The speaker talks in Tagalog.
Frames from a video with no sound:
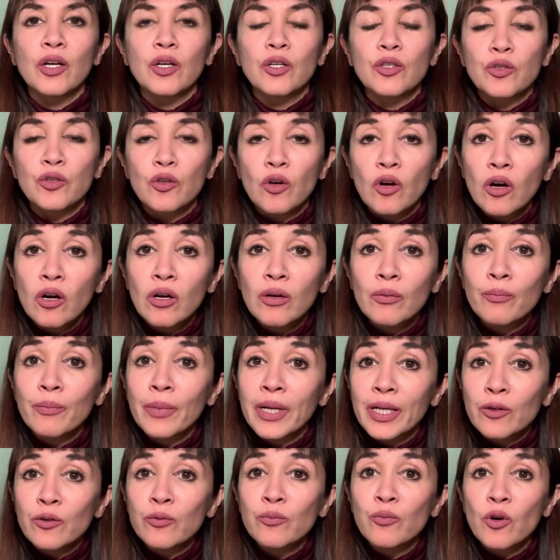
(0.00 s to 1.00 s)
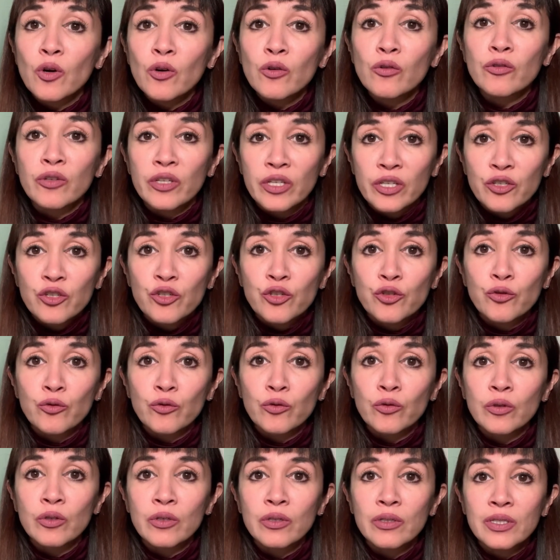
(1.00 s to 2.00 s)
Doc, meron po akong
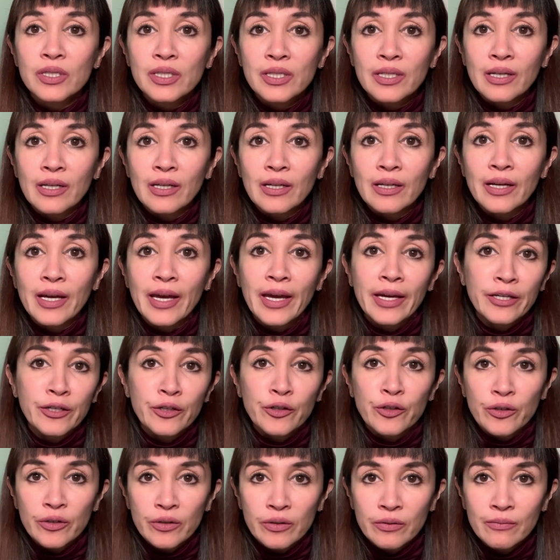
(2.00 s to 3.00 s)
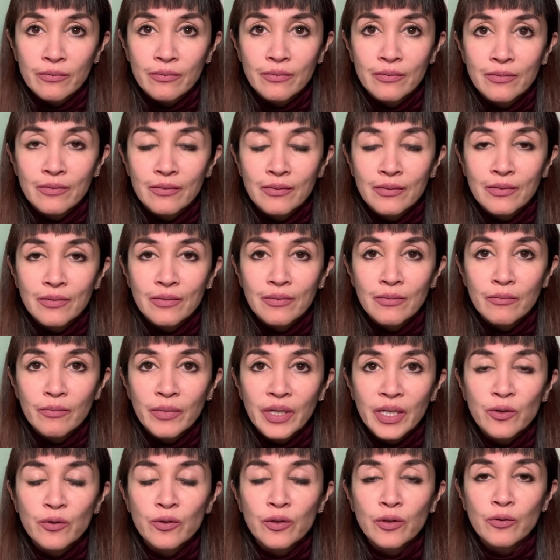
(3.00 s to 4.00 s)
issue sa anger.
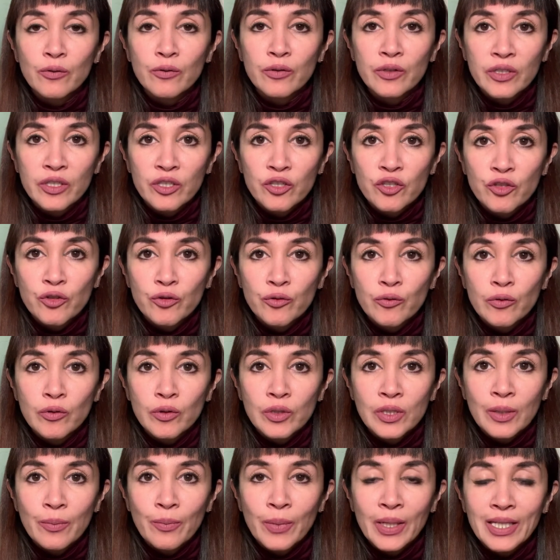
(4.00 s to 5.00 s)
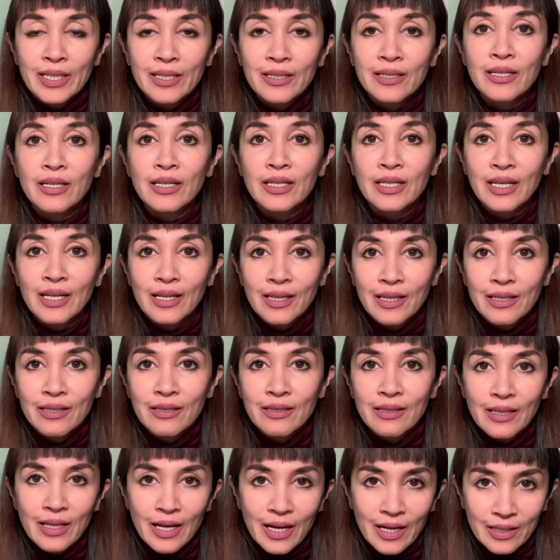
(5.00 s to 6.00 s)
Meron akong issue sa pagiging galit
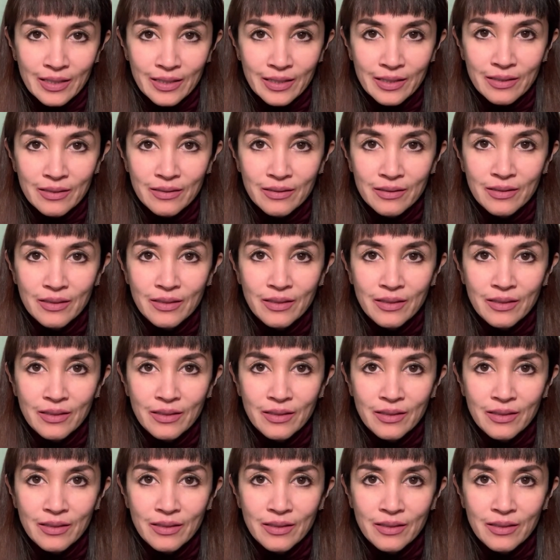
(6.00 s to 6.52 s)
lagi.